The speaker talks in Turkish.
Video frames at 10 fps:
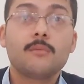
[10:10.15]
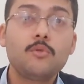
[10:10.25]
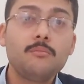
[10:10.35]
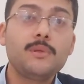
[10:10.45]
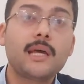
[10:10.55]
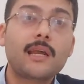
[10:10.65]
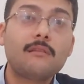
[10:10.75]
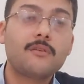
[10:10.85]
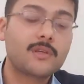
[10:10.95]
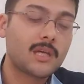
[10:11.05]
Bu
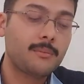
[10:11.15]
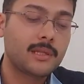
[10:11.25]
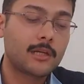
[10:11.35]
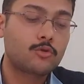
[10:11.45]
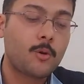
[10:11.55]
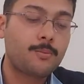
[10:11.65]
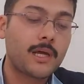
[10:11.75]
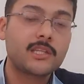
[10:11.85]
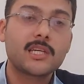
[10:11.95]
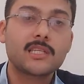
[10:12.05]
mineral ve vitaminleri
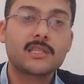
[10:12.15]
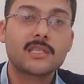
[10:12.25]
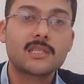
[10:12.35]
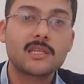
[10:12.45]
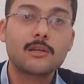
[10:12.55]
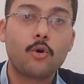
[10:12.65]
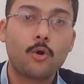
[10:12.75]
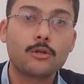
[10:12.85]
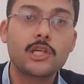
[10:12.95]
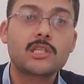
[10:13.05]
toprağın içerisinde sınırlı
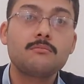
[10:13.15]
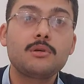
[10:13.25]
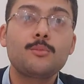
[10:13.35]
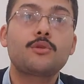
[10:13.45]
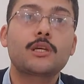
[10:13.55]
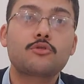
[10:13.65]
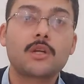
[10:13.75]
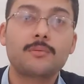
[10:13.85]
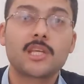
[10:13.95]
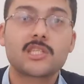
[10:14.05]
olduğu için bir müddet
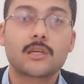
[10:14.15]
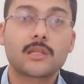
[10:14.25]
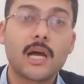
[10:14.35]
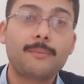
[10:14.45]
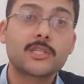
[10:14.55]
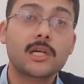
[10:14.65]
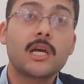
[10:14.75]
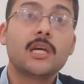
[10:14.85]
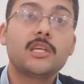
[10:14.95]
sonra bitecek. Ne yapacak?